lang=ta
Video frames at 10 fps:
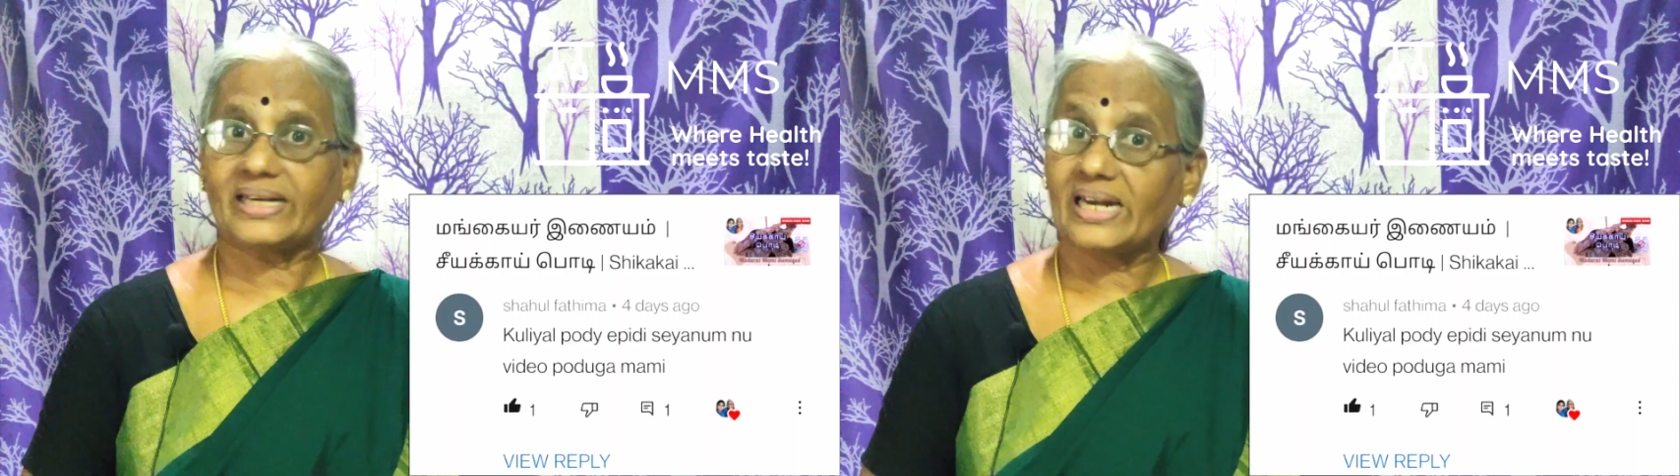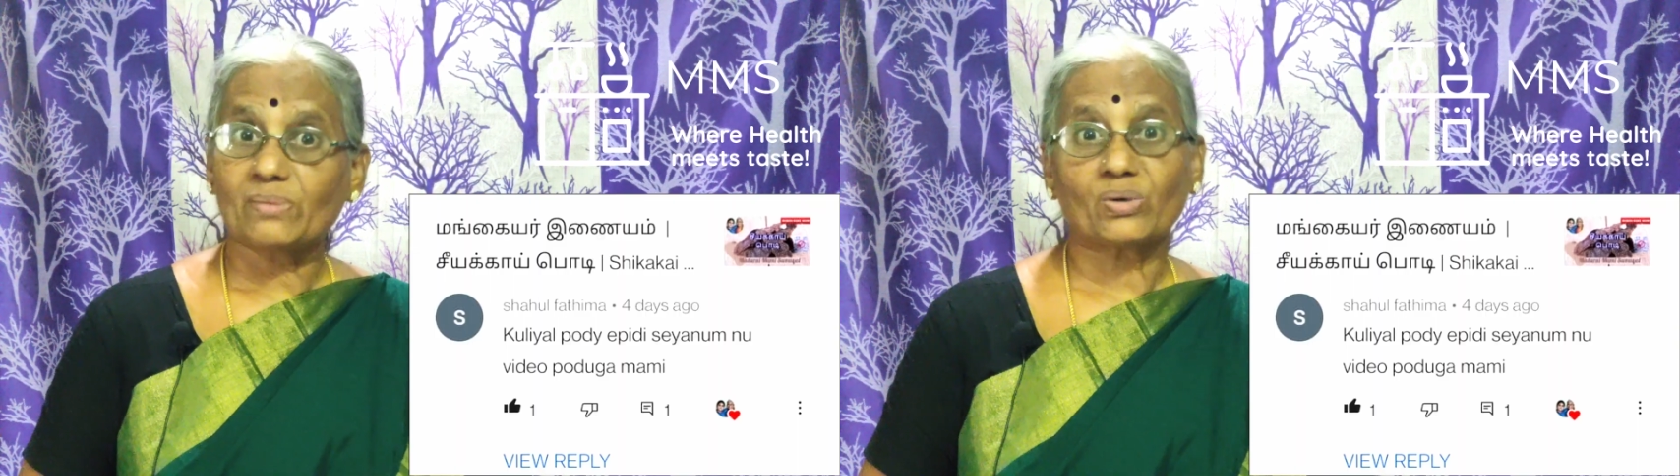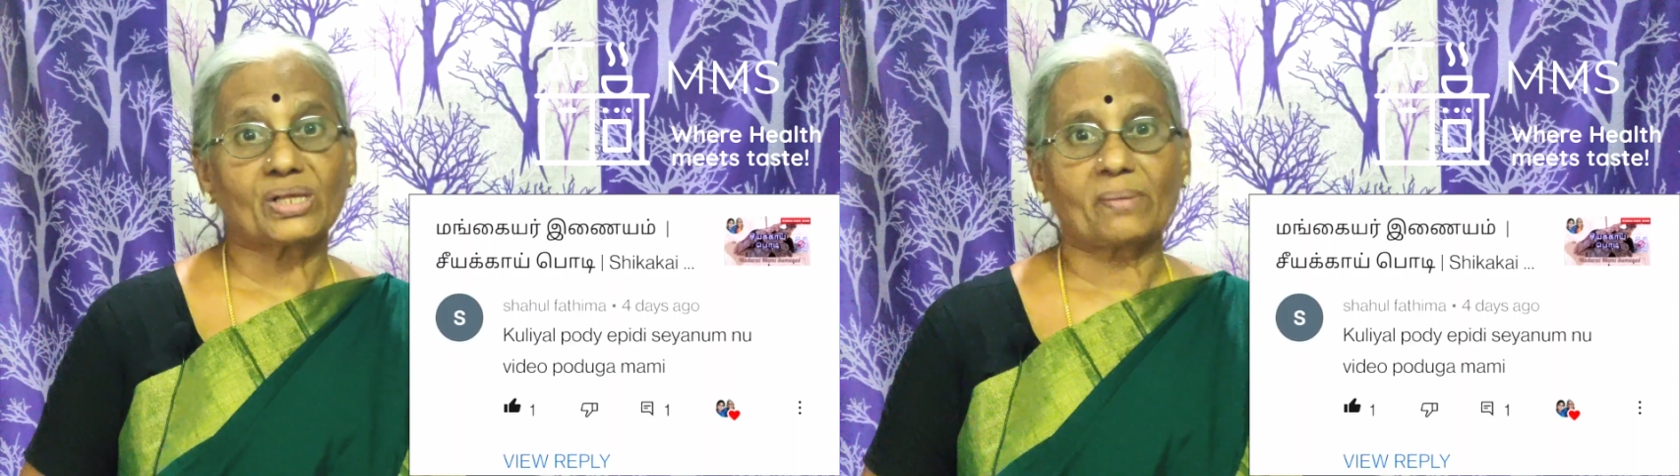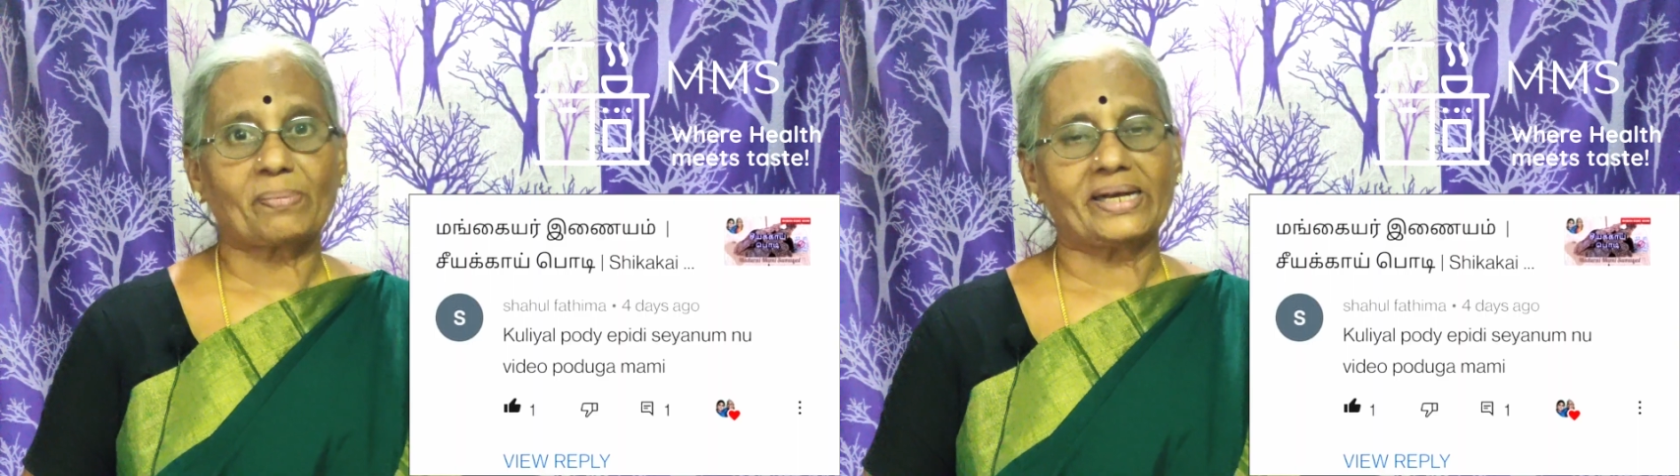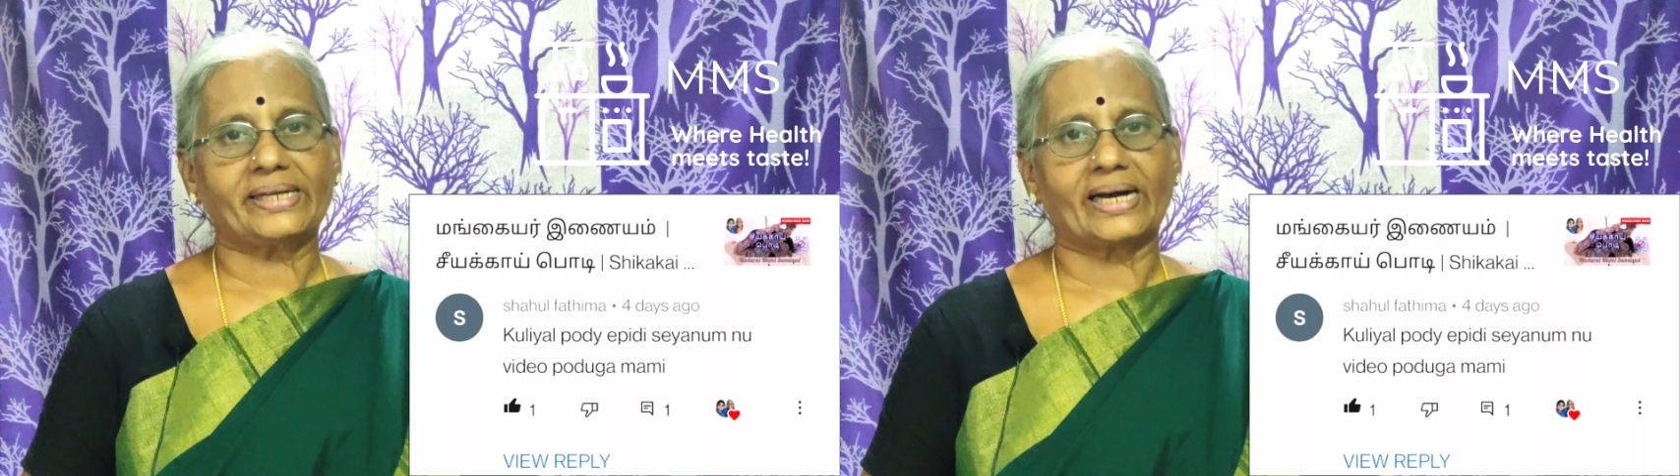ரெண்டு மூணு தடவை
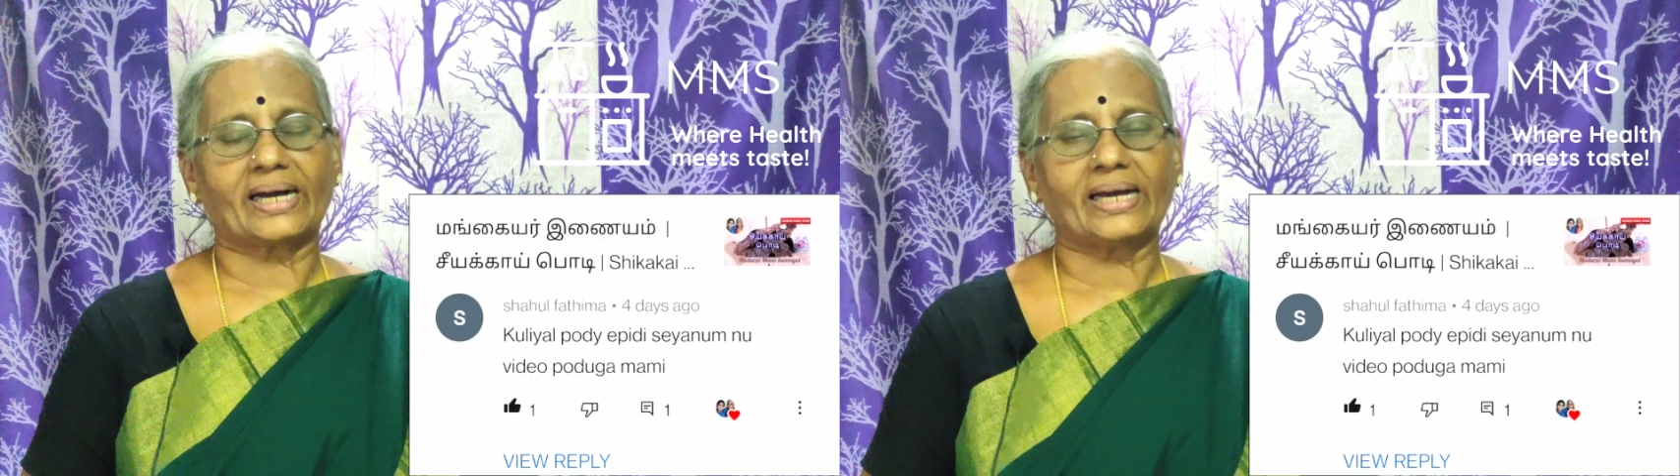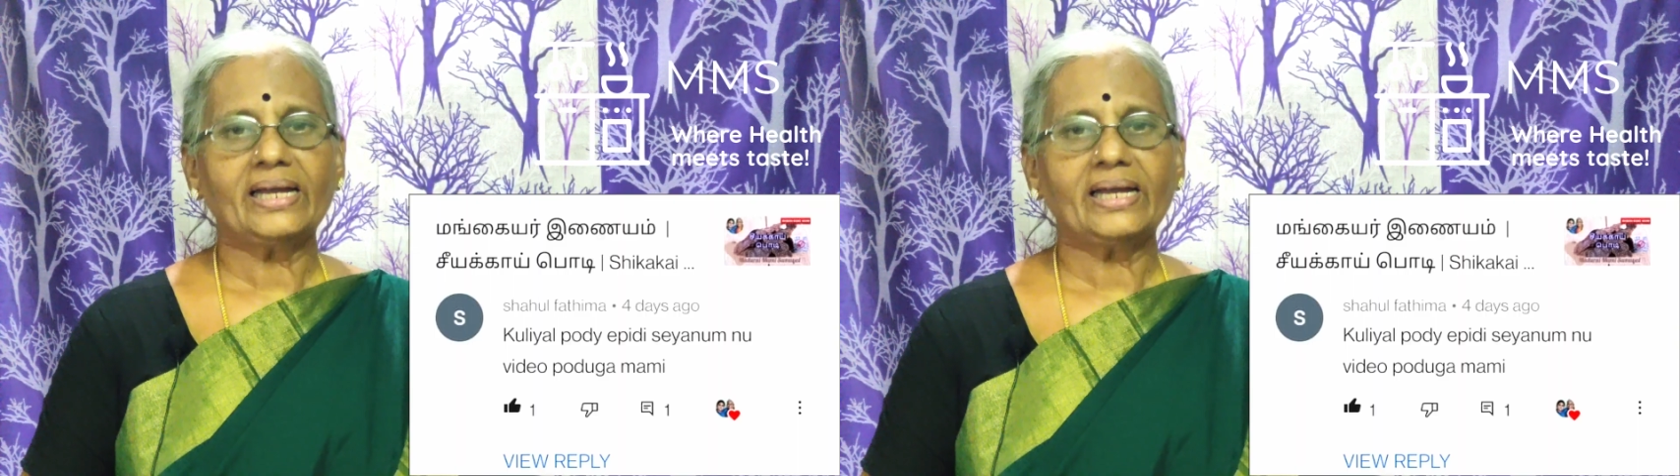பண்ணிட்டாங்க